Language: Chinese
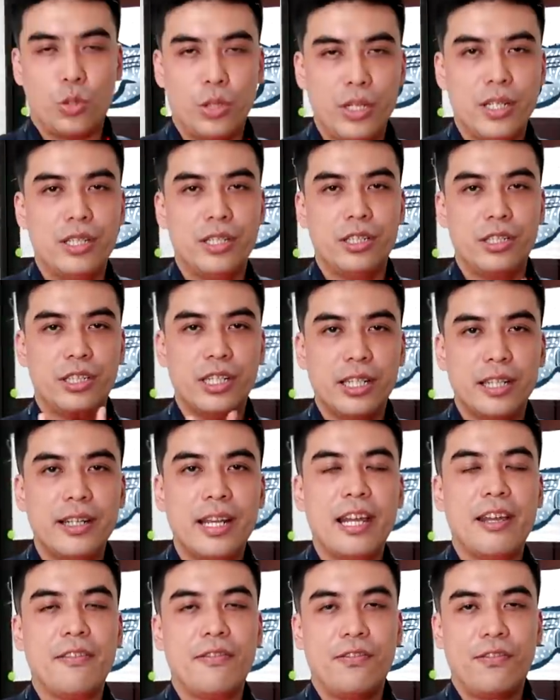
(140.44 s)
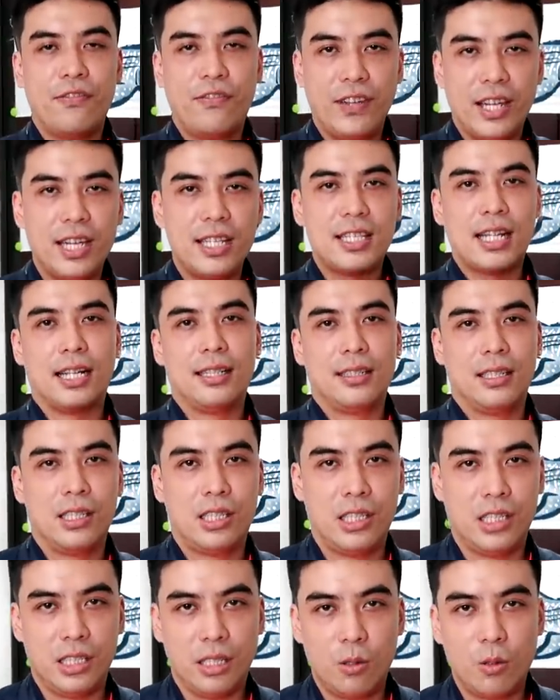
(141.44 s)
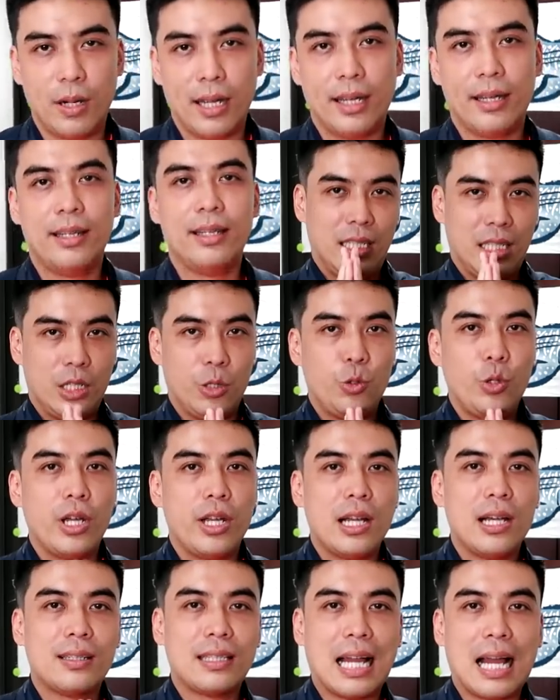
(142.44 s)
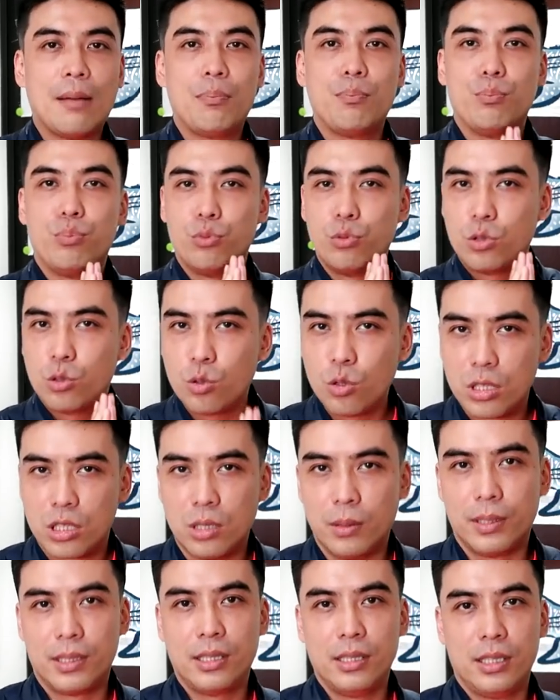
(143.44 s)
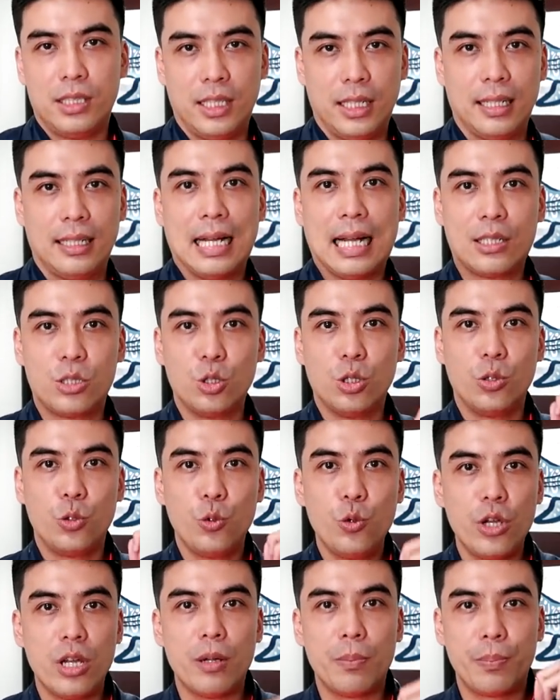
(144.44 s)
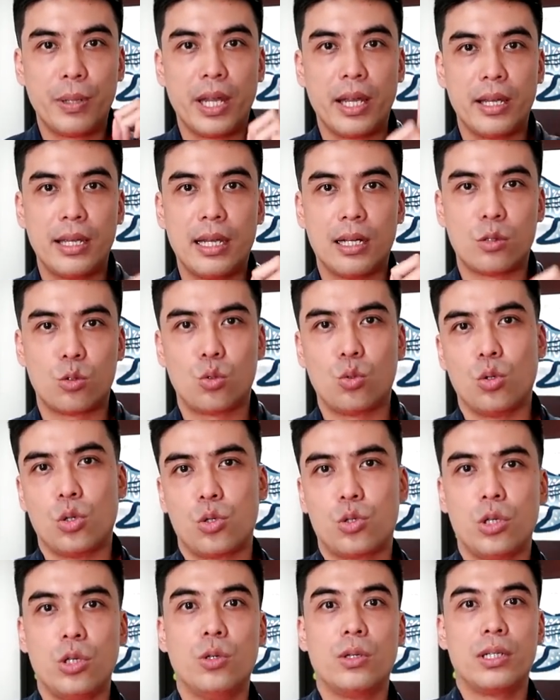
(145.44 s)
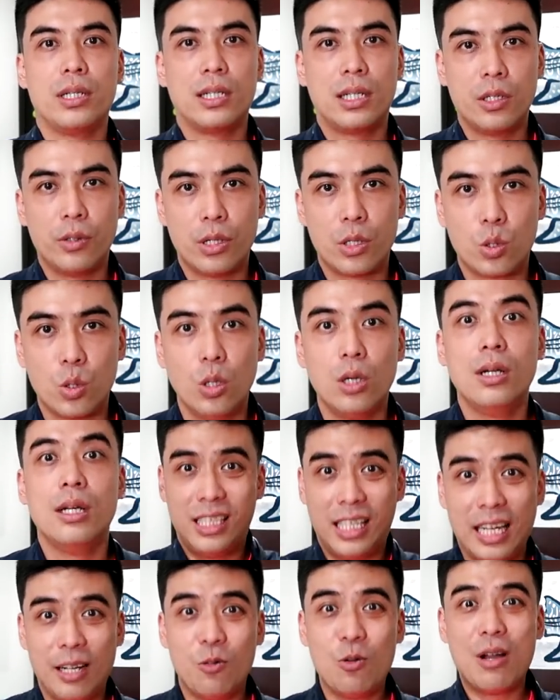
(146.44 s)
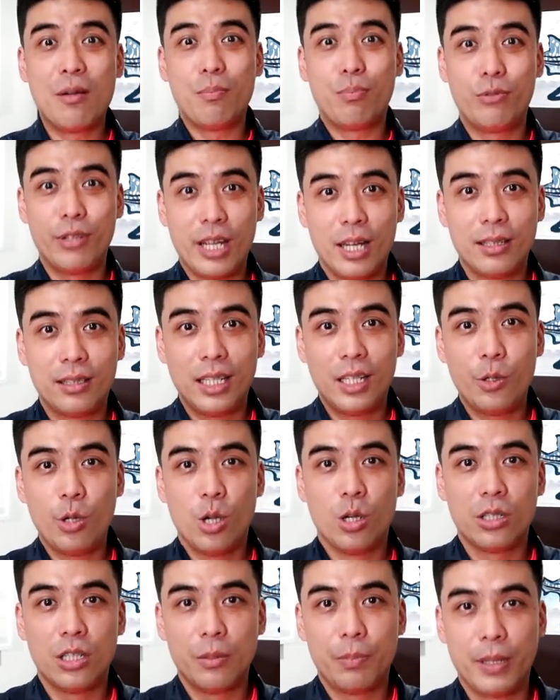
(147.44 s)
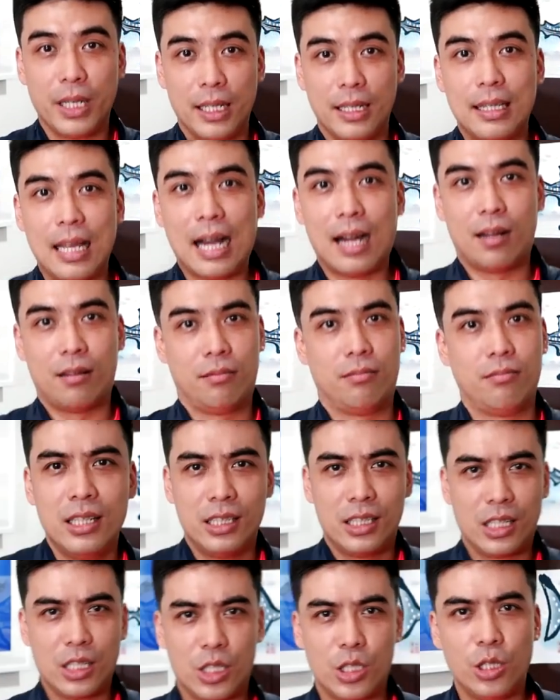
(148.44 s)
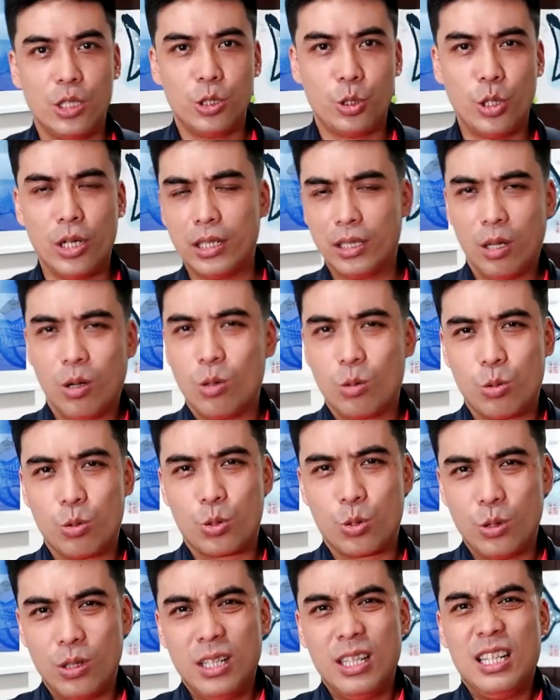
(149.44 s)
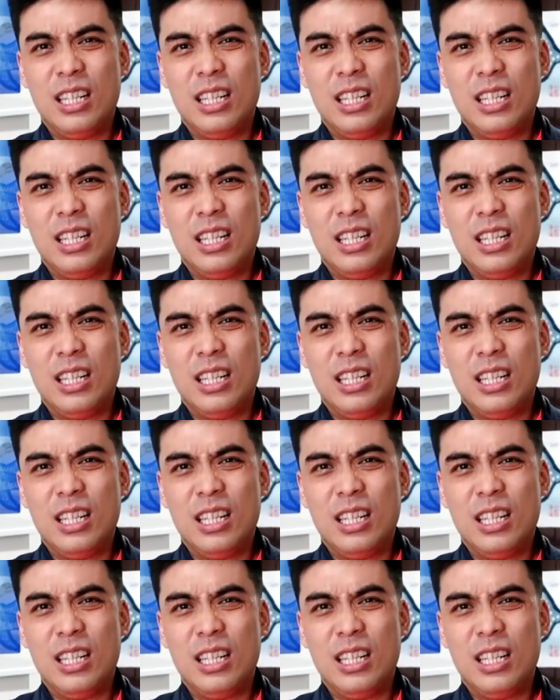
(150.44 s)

所以人类非常的奇怪，你越要他不做什么事情，他就越偏要做。所以我跟各位说，千万不要订阅我的频道。这个时候你就很痛苦，说